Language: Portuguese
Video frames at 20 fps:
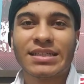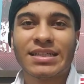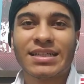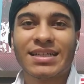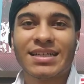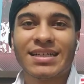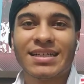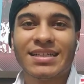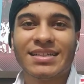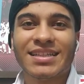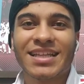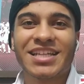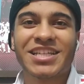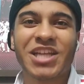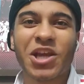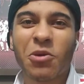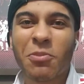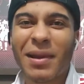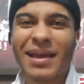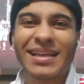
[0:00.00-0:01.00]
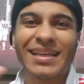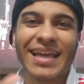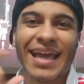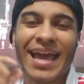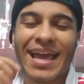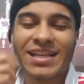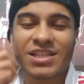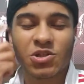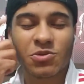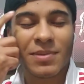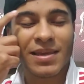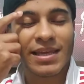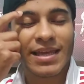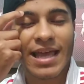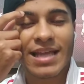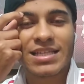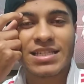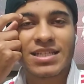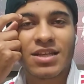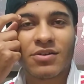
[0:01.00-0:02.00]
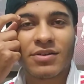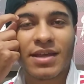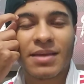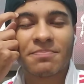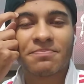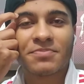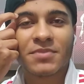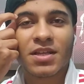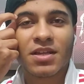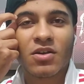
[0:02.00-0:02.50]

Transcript: Uh, deixei uma enquete, uma enquete não, né?